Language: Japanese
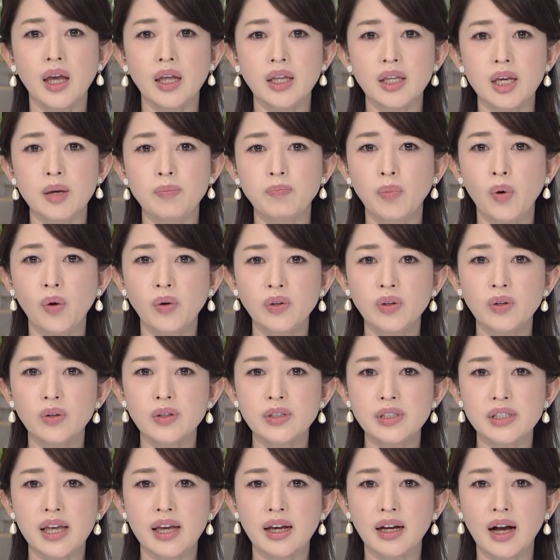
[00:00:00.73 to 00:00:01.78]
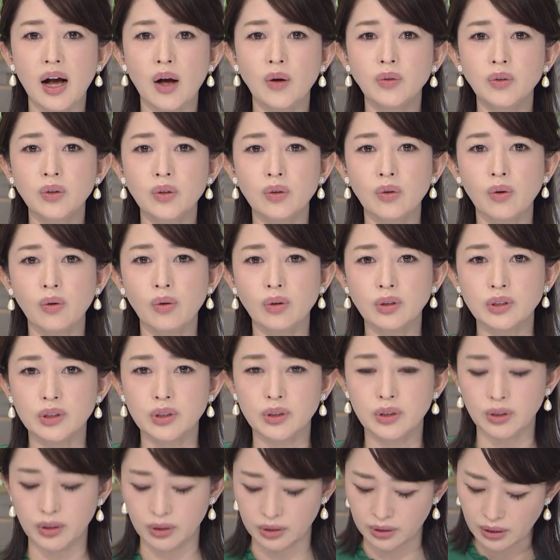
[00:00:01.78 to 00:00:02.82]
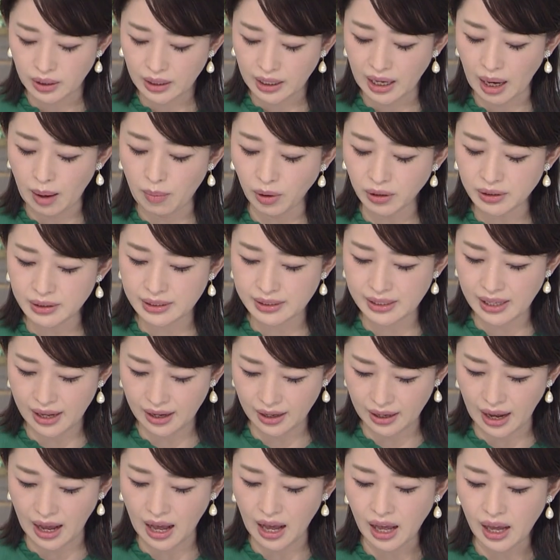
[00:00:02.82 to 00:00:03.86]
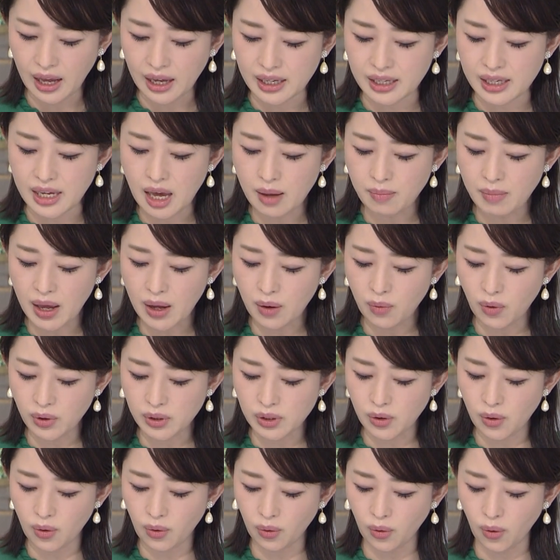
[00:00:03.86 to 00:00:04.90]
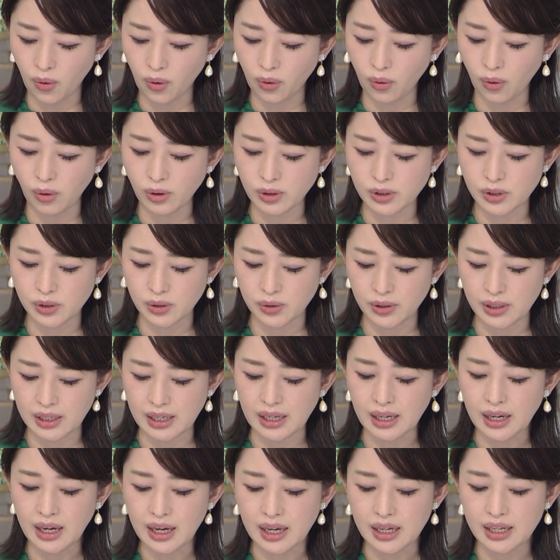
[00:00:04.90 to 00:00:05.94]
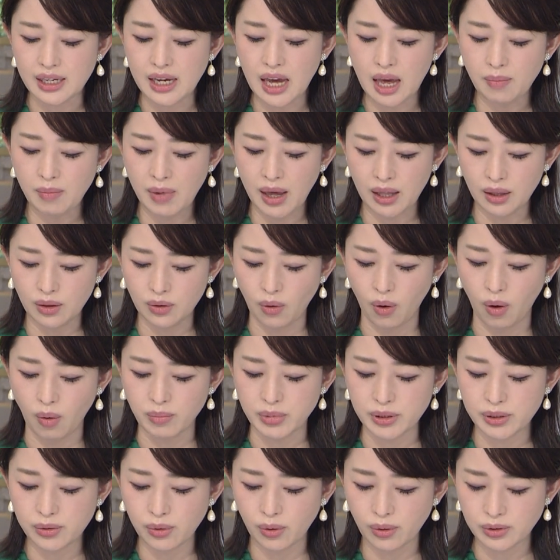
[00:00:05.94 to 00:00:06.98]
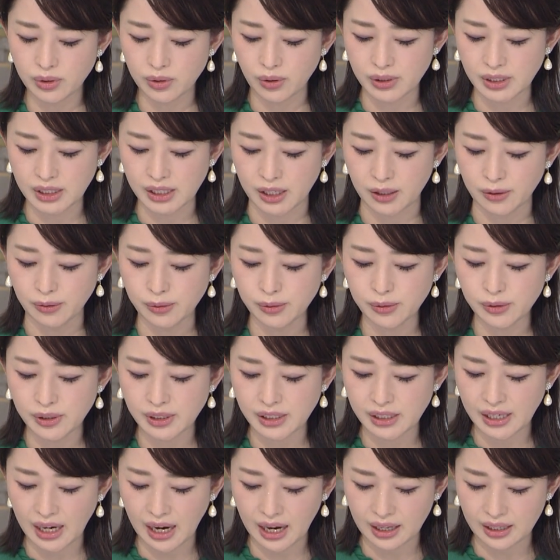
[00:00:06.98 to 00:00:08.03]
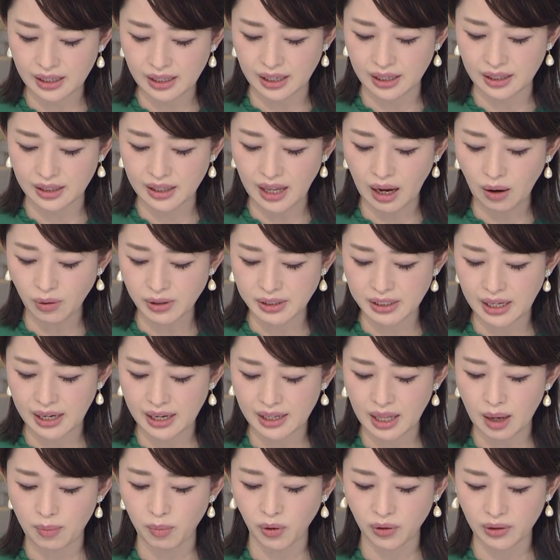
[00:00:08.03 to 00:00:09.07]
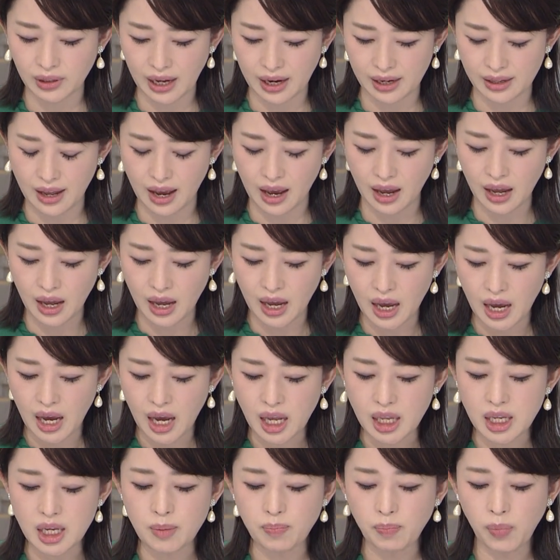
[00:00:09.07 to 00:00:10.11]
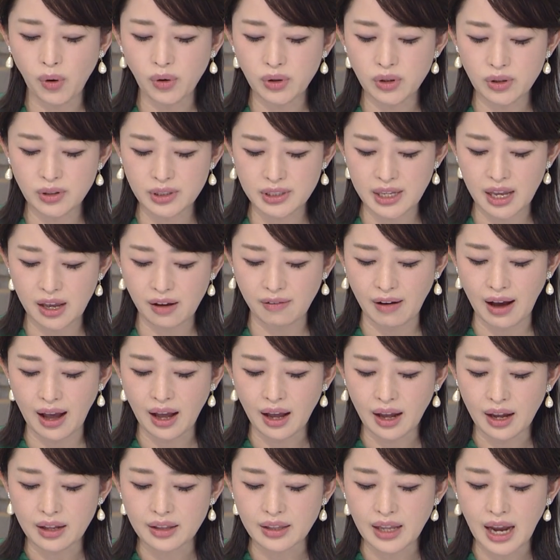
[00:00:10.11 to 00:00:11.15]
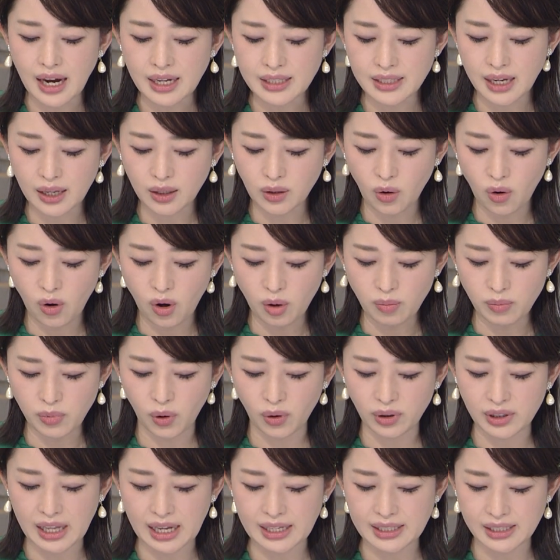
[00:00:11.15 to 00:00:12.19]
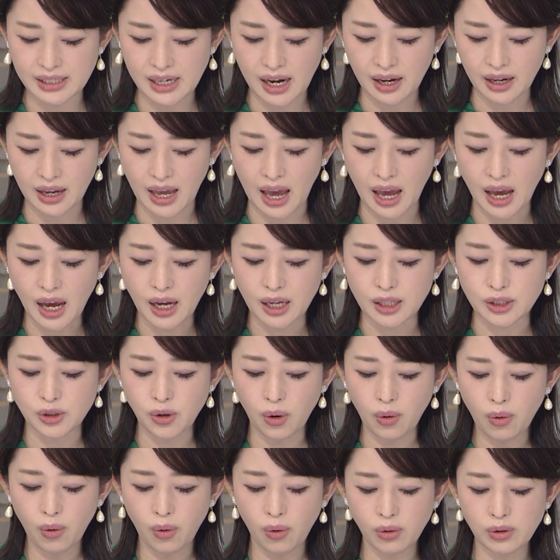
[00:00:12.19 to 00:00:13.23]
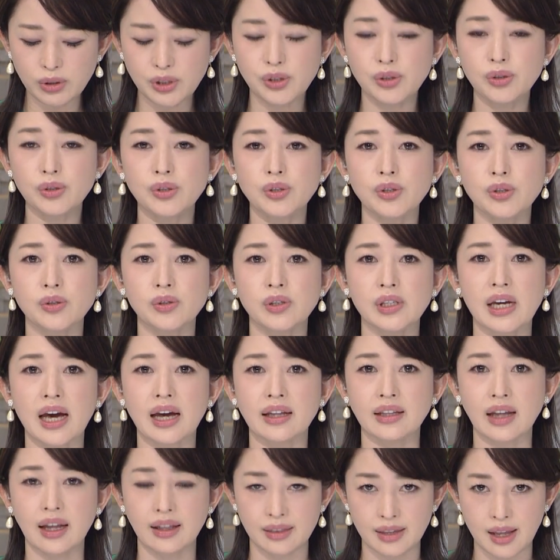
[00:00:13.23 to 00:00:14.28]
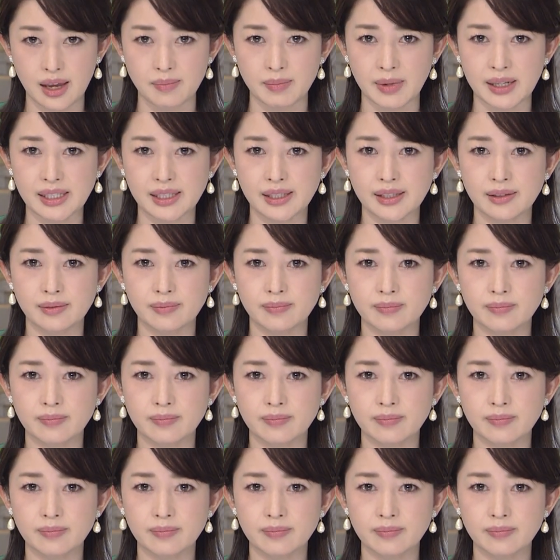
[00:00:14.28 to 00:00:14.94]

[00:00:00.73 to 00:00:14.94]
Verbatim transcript: 日本郵船が運航する貨物船がイエメン沖を航行中にイエメンの武装組織風刺派に拿捕された問題で日本郵船は対策本部を立ち上げ情報収集に当たっています